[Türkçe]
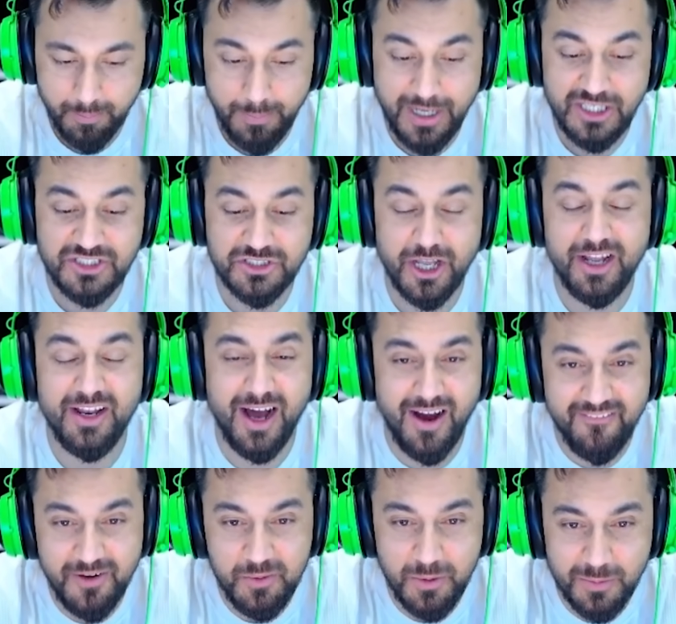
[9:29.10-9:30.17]
5 tane
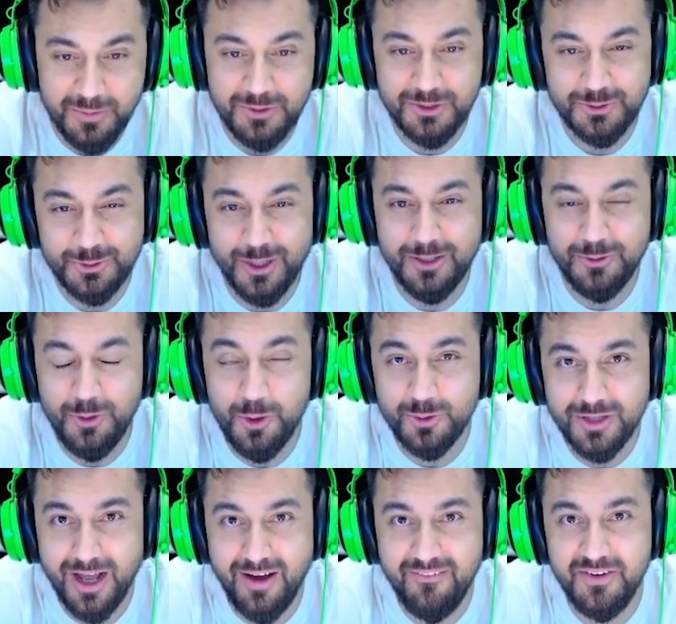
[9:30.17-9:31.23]
AVM bulduk. Şu an
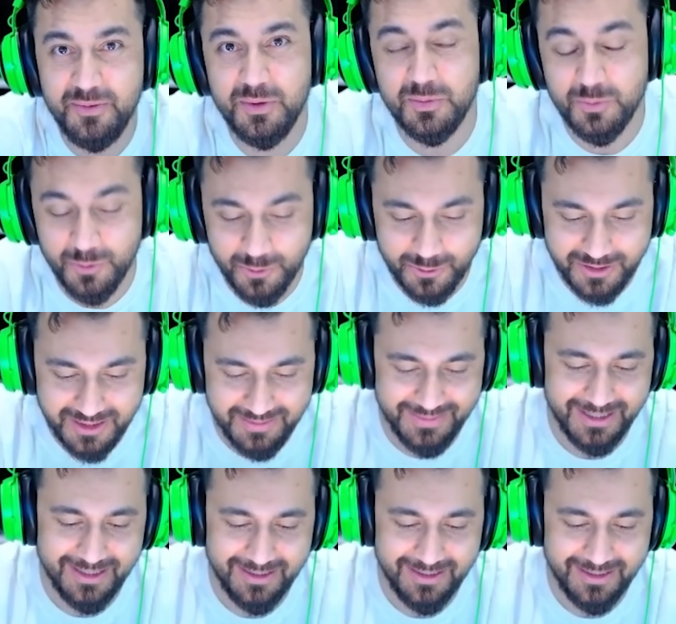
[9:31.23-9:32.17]
4 AVM bulduk değil mi?